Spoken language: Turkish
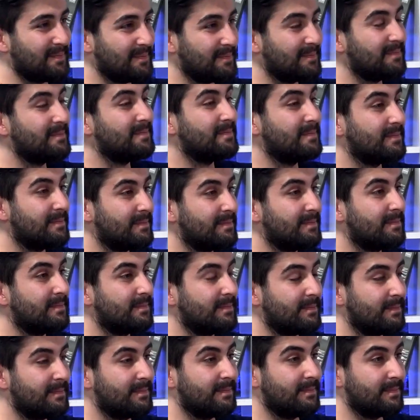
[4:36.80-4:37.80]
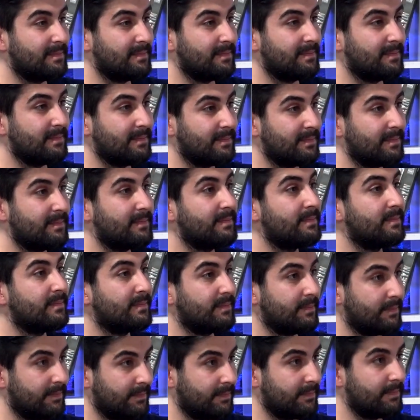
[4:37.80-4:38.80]
da öyledir. Yani yaşı
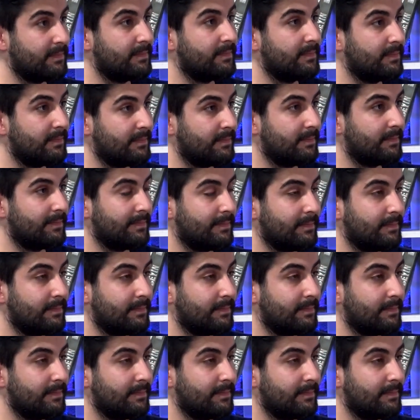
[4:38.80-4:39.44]
20-21 ama